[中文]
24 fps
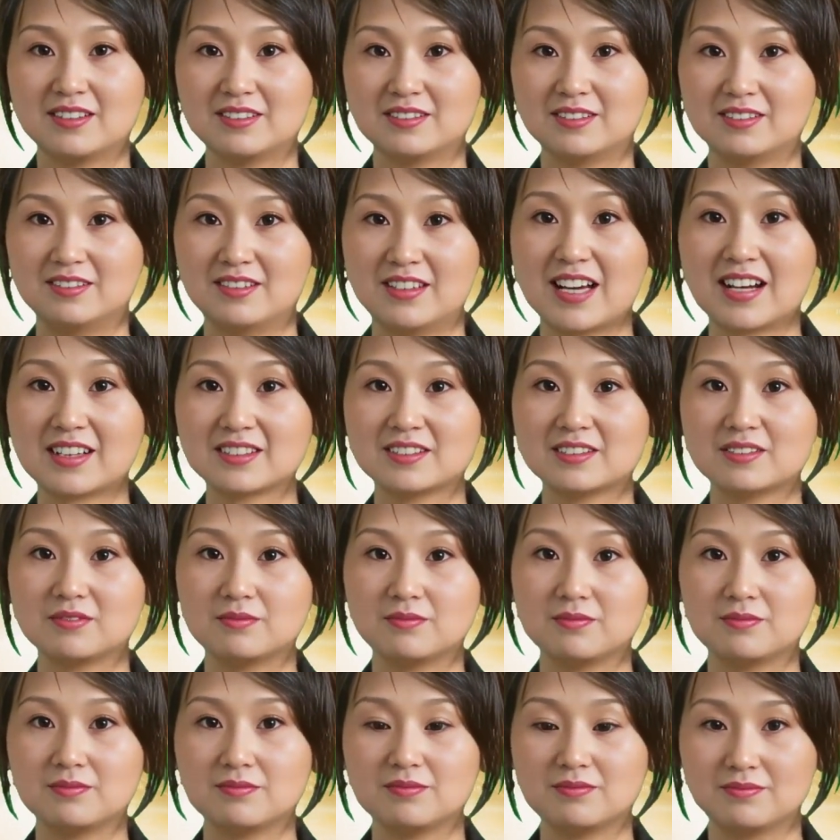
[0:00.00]
其中，
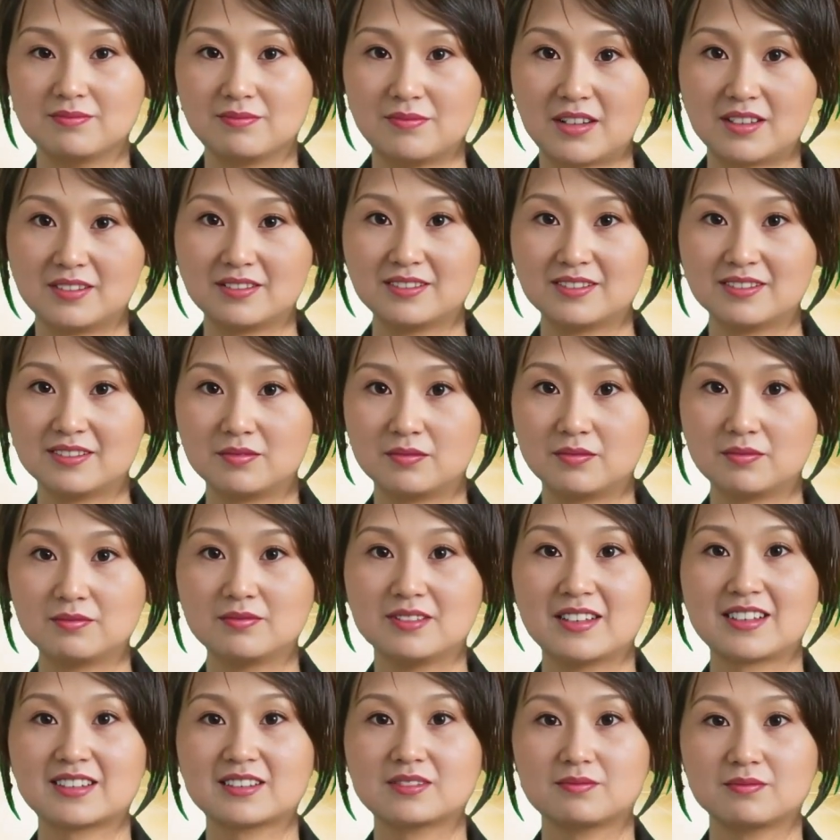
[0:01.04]
东海的实弹
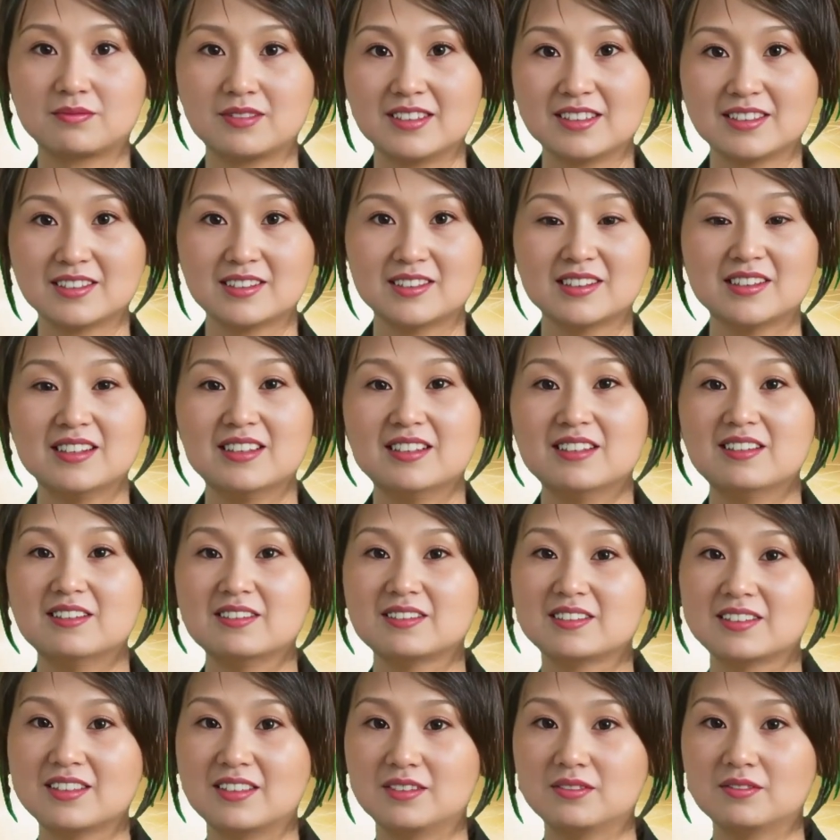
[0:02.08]
射击演习
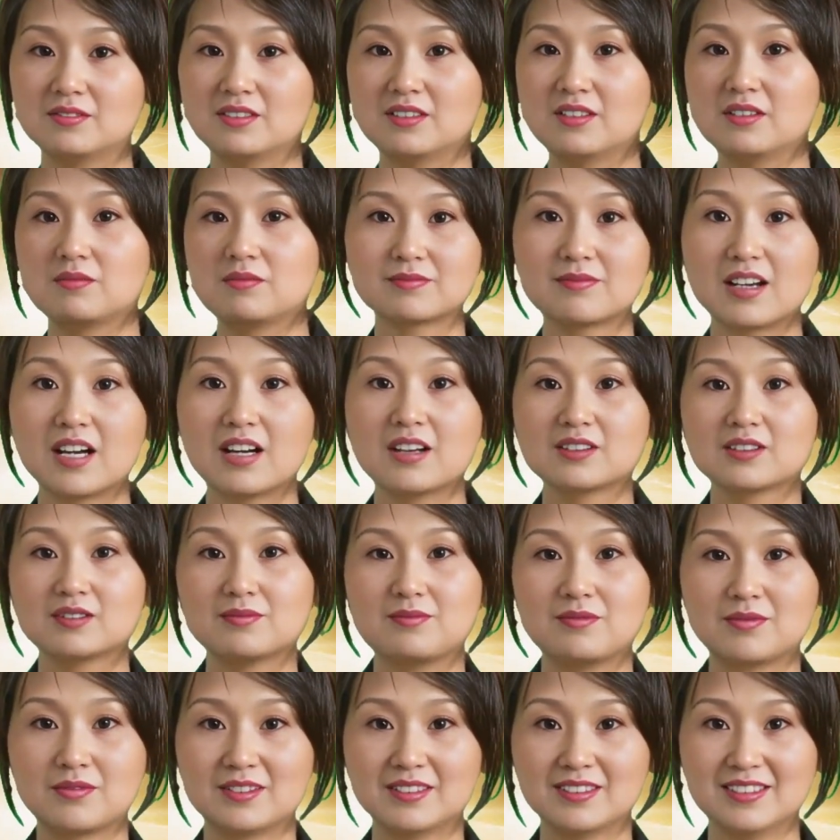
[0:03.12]
可能与台湾有
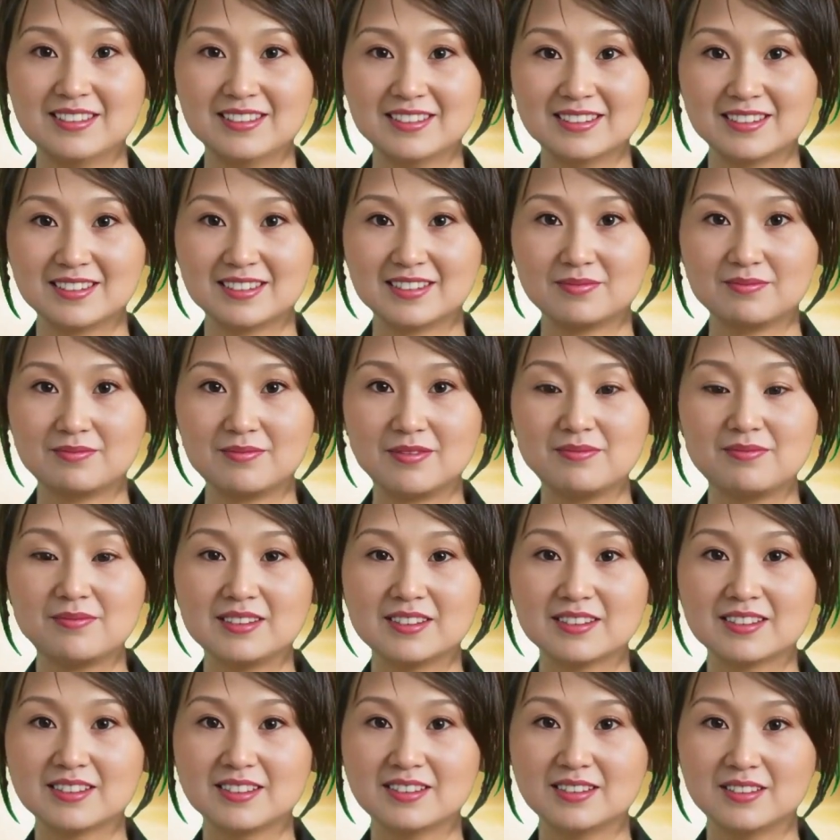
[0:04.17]
关系，但东
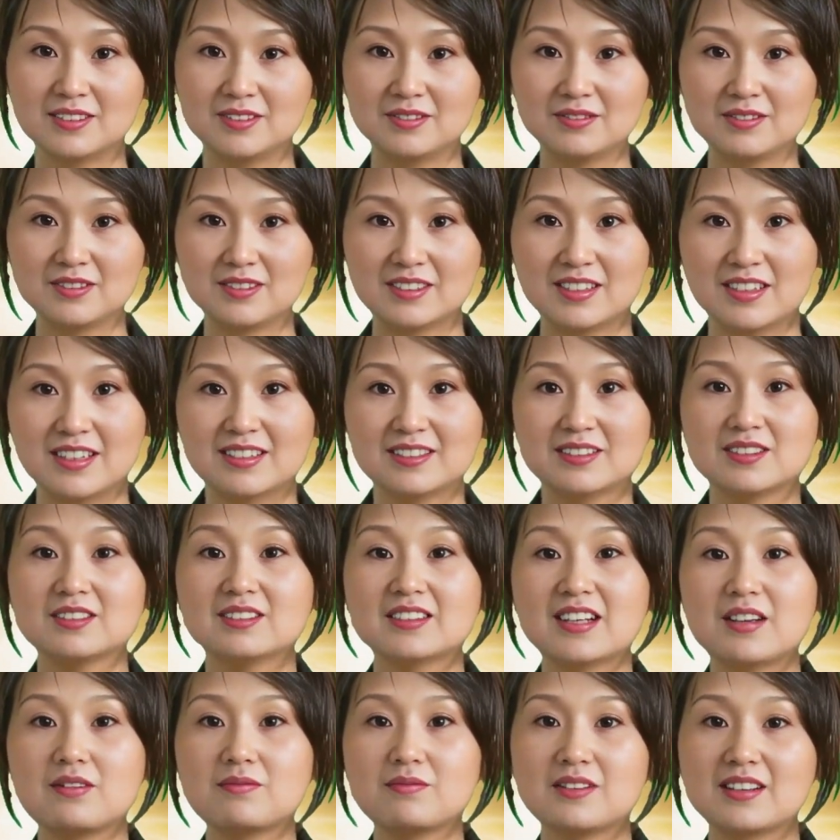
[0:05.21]
海的演习范围很
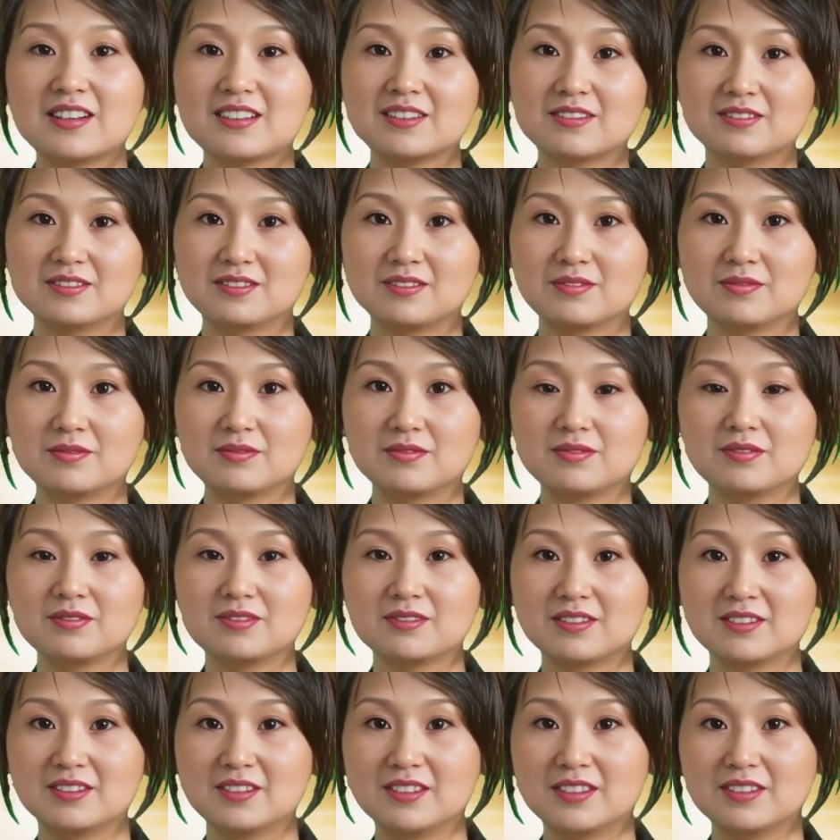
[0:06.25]
广，未必直
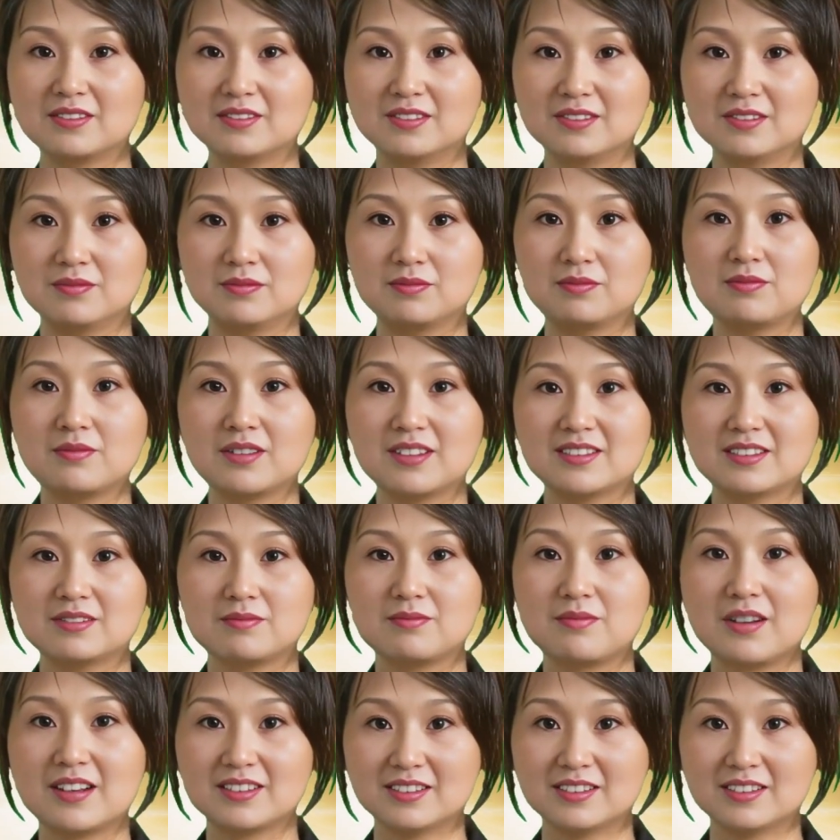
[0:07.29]
接与台湾有关。